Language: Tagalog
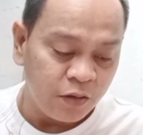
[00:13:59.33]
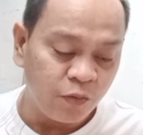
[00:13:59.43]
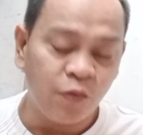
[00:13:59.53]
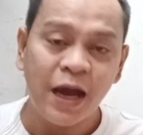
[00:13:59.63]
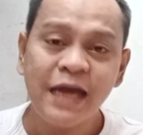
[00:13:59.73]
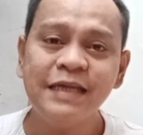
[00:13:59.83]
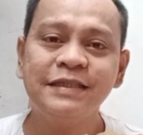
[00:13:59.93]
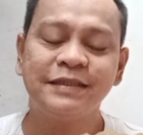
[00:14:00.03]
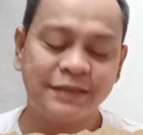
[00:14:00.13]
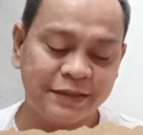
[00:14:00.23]

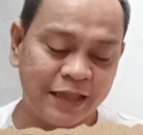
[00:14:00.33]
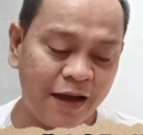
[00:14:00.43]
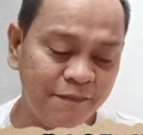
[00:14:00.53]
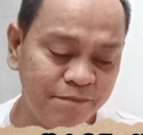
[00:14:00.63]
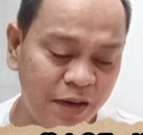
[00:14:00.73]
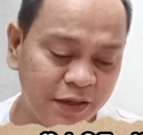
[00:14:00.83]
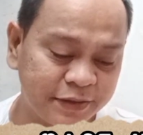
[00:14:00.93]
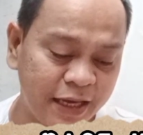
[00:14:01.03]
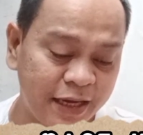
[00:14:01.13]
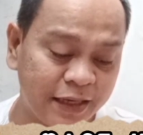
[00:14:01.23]
Race number
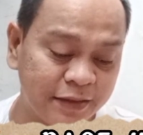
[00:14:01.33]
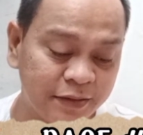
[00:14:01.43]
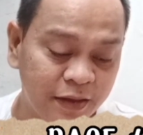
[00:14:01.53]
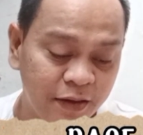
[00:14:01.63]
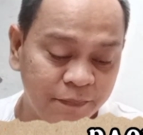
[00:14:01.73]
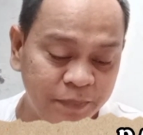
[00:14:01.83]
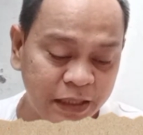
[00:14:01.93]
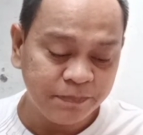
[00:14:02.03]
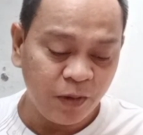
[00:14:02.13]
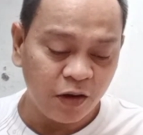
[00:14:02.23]
10.
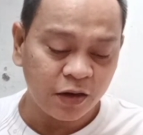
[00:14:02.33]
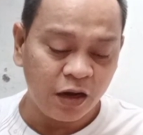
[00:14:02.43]
Pick 4